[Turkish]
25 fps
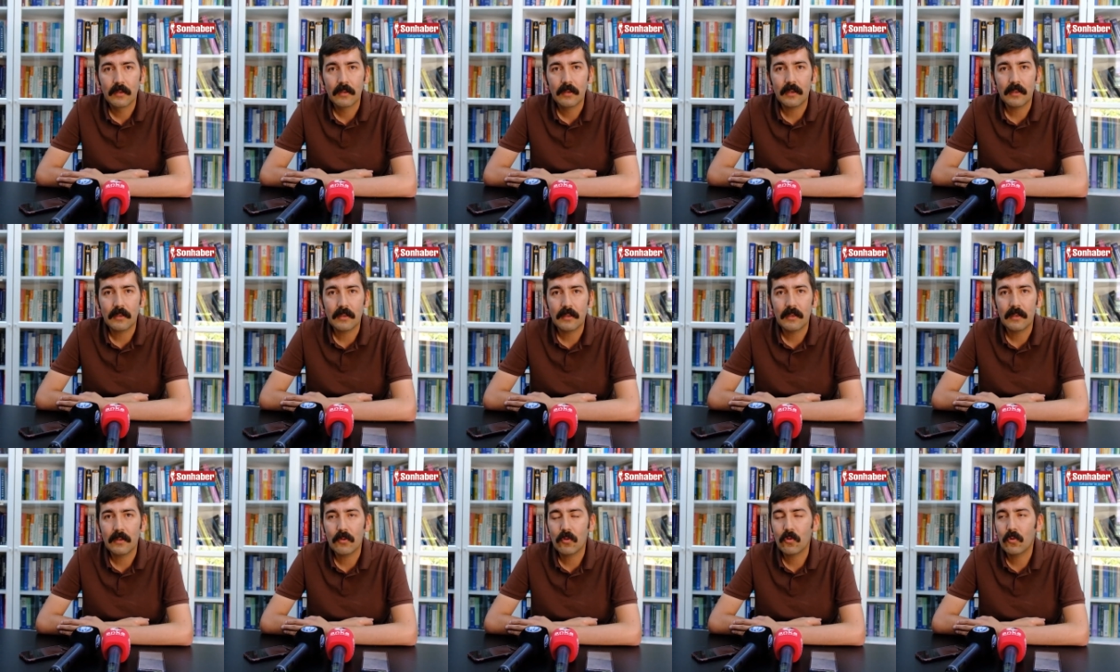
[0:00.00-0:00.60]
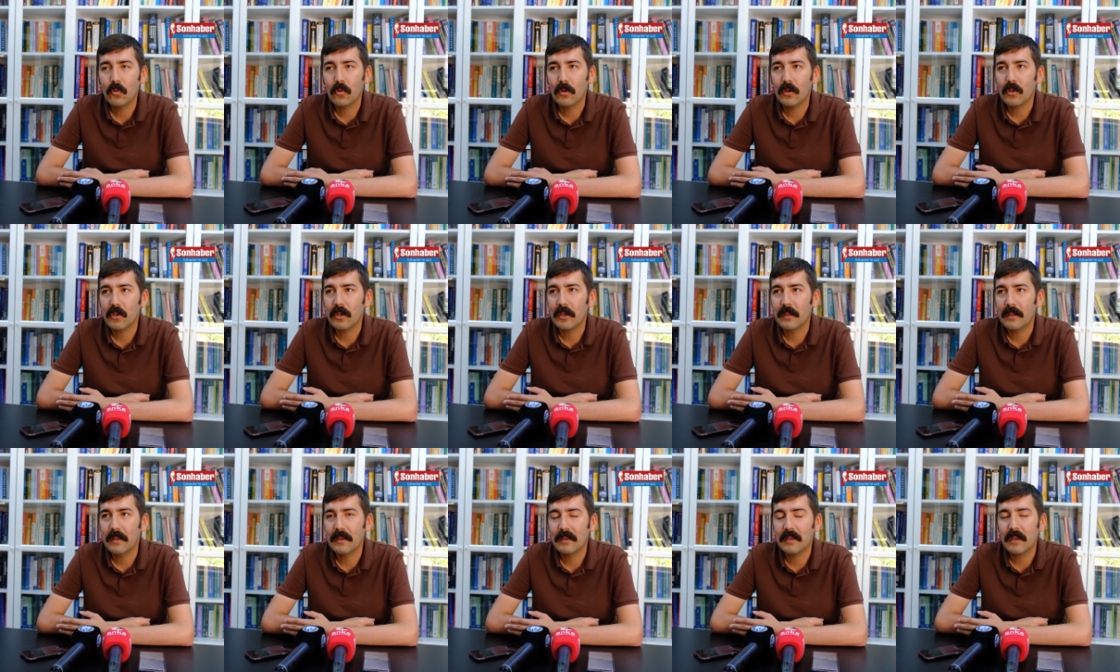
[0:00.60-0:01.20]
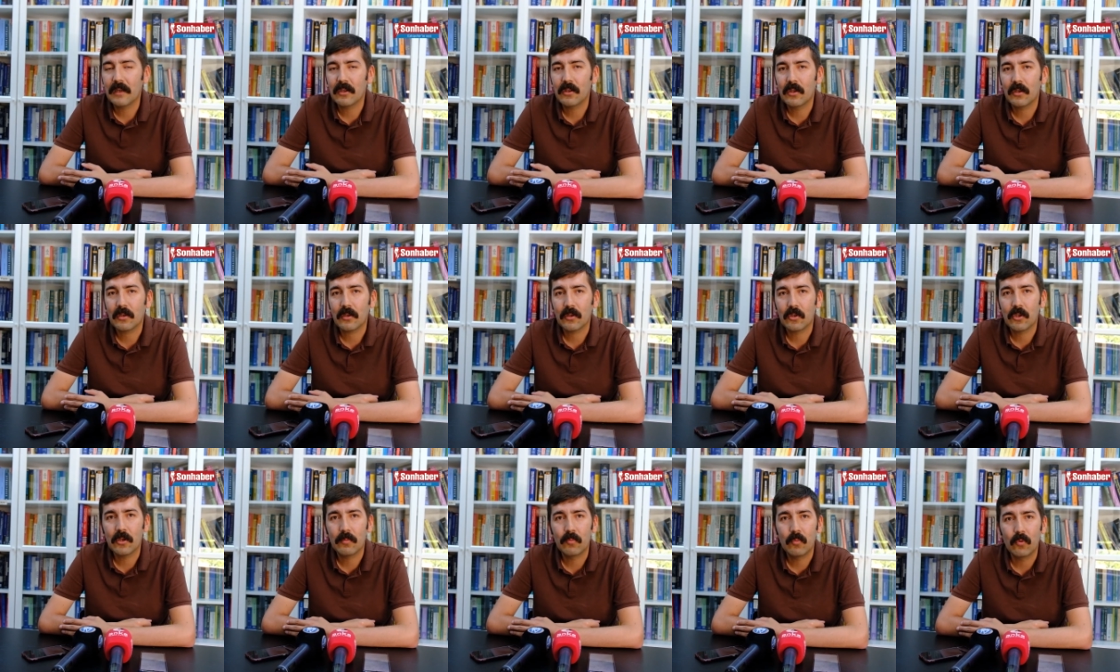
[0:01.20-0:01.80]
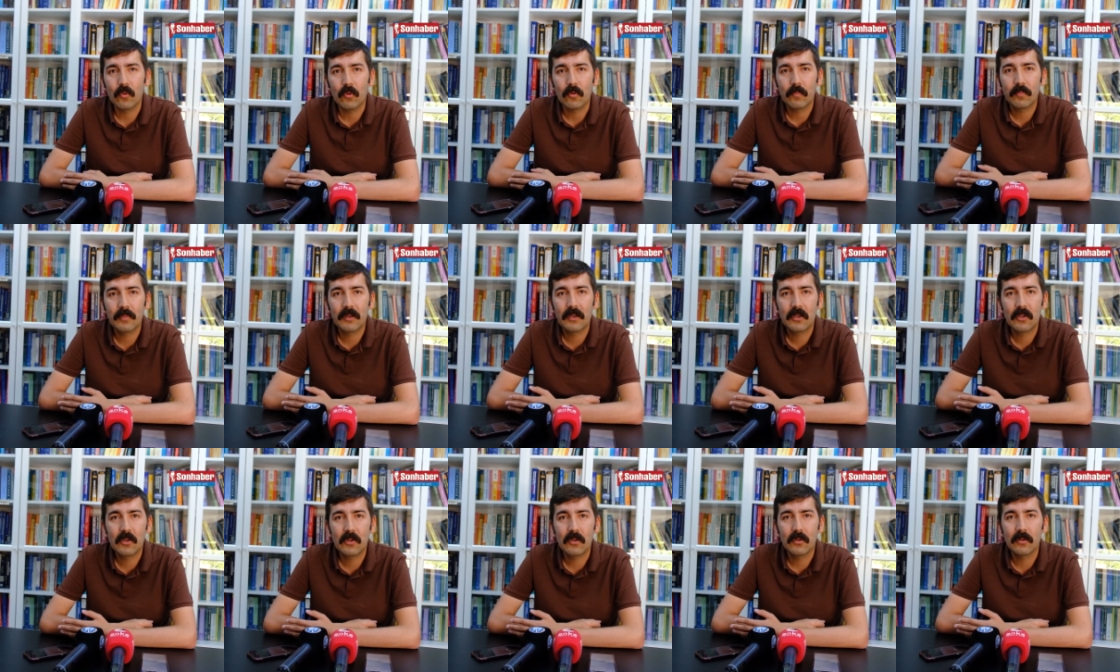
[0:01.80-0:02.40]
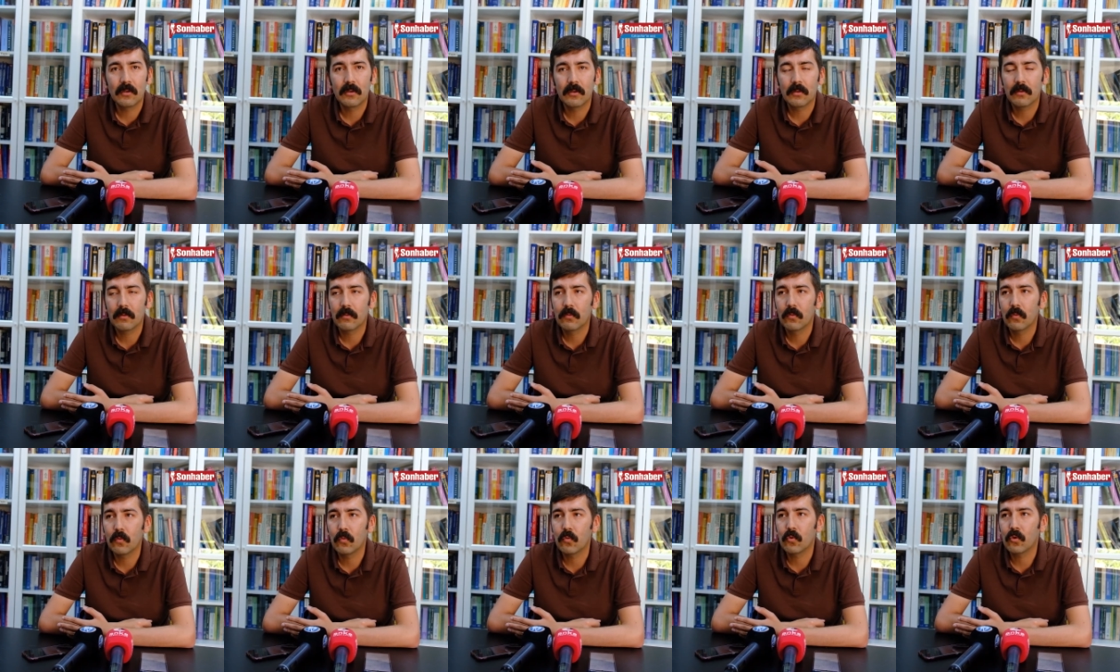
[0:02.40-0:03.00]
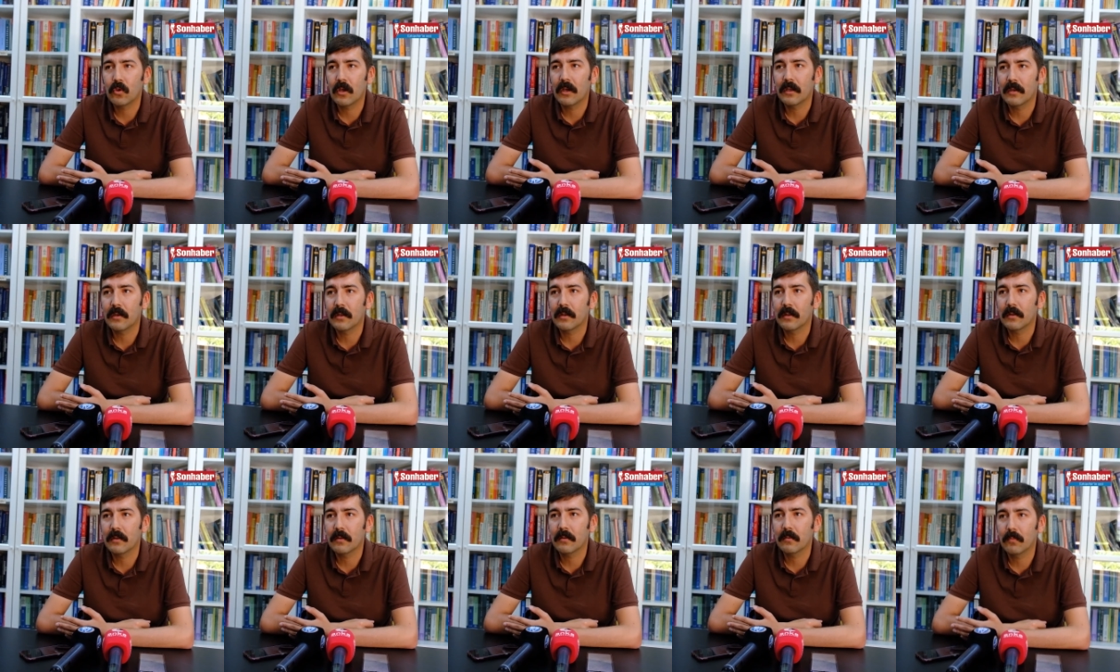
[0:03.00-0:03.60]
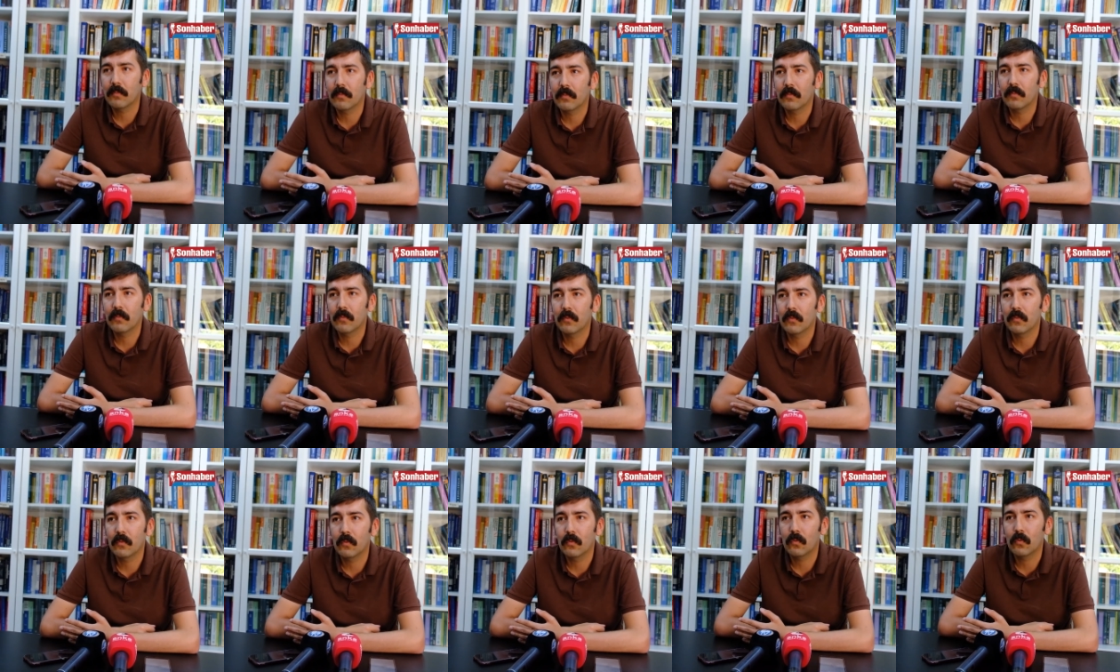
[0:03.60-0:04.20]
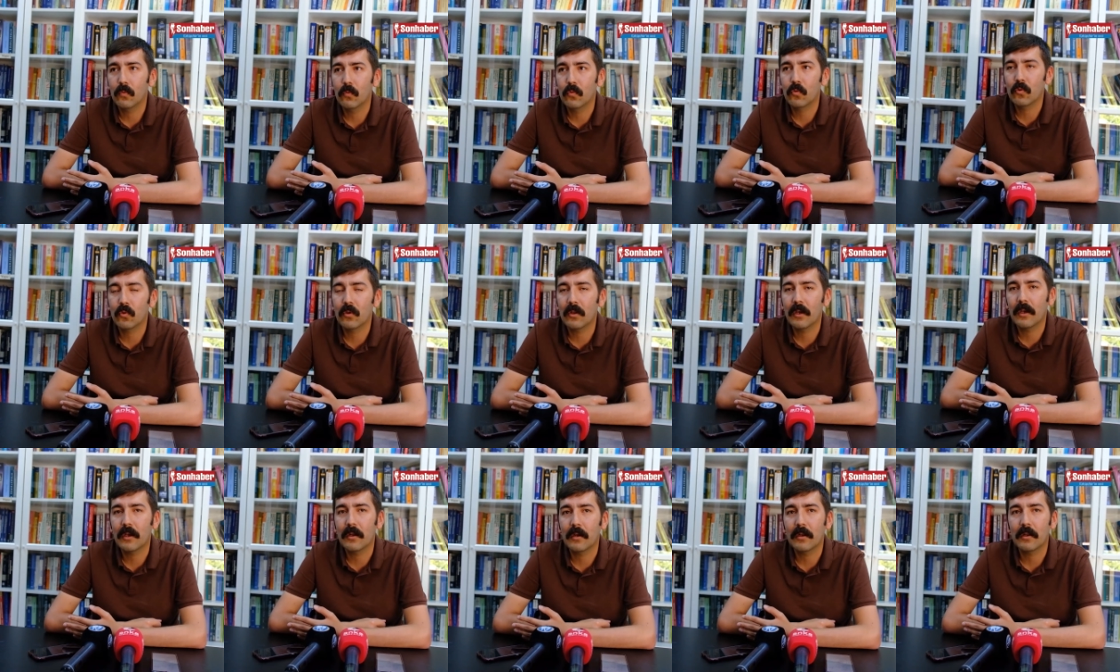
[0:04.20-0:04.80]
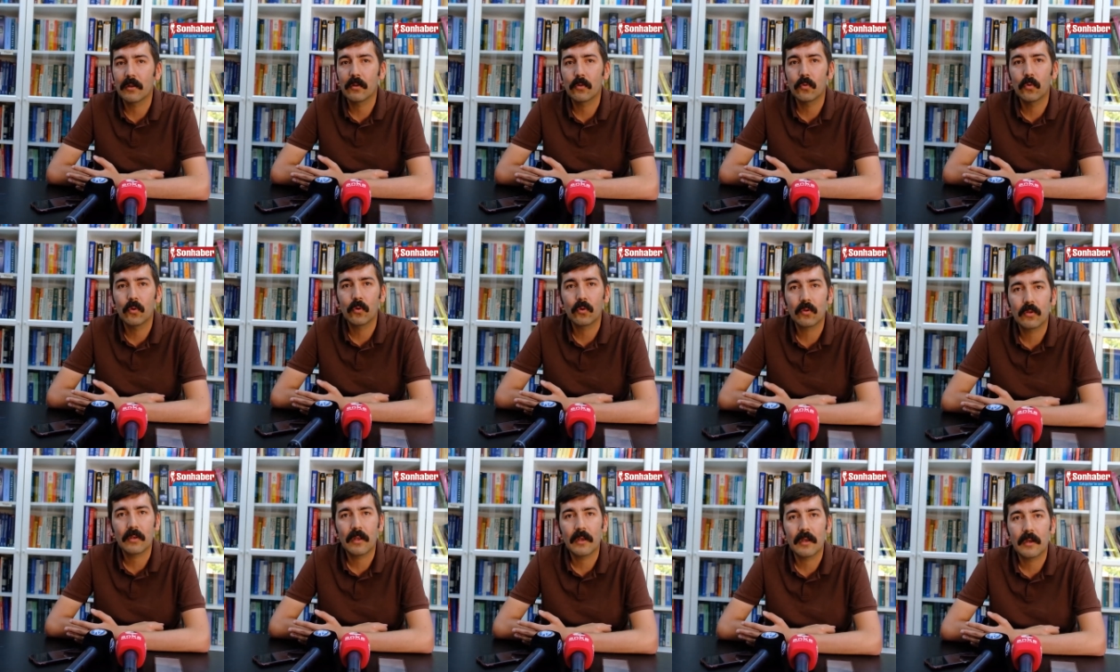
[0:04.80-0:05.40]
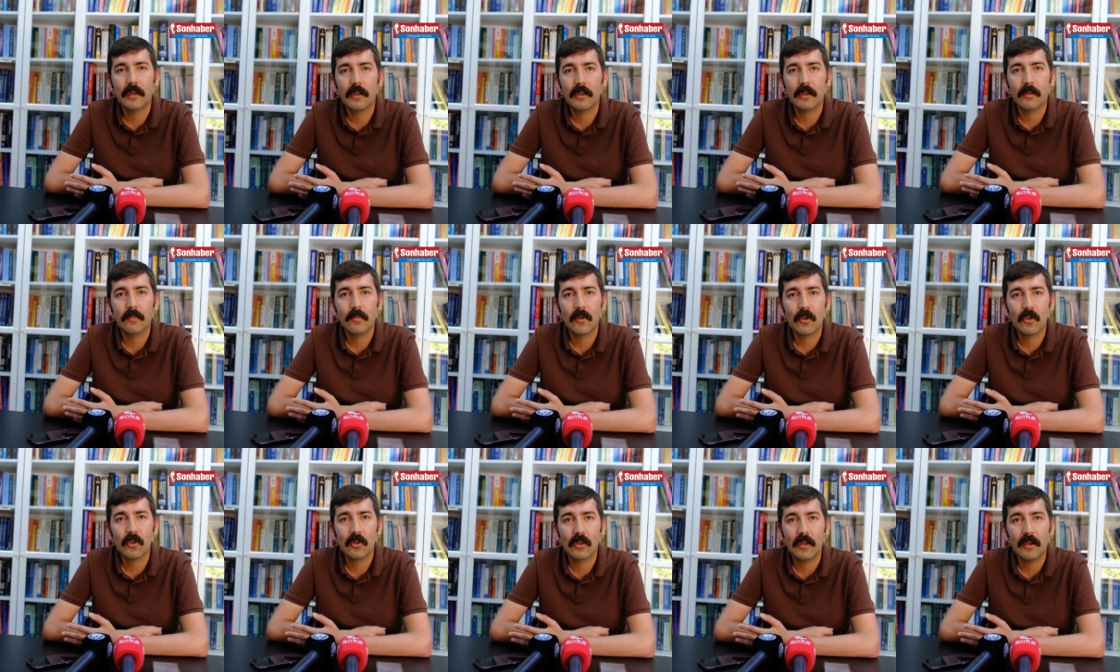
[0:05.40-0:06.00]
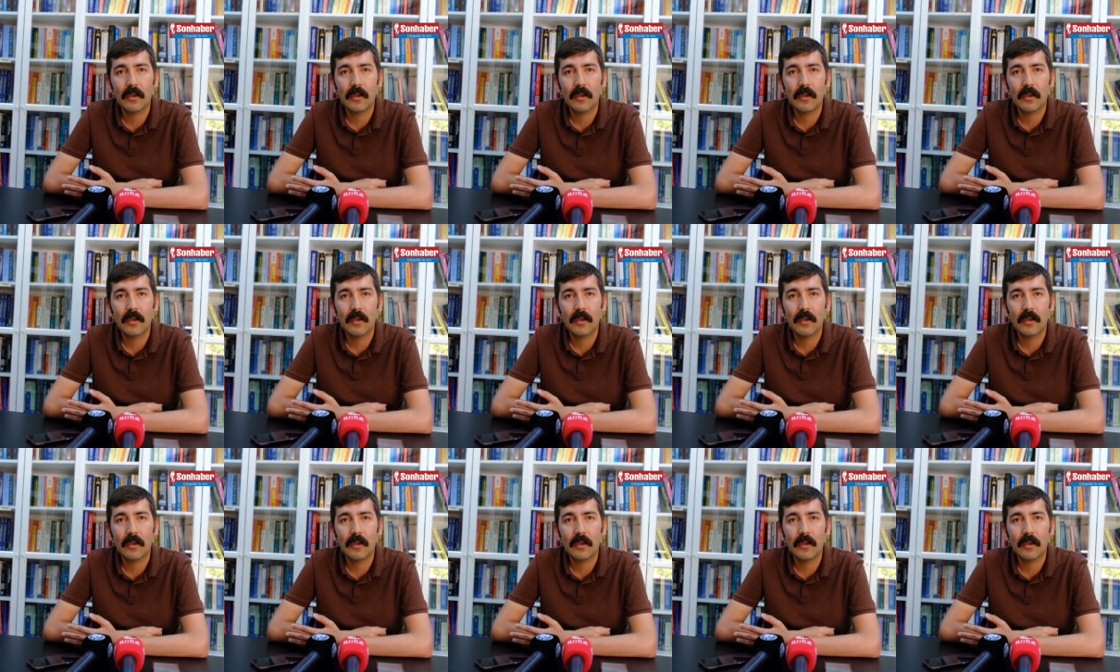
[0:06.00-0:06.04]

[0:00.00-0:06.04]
ya da şöyle şeyler gerçekleşebiliyor. Bir kişinin 3 hanesi, 3 dairesi, 4 dairesi, 5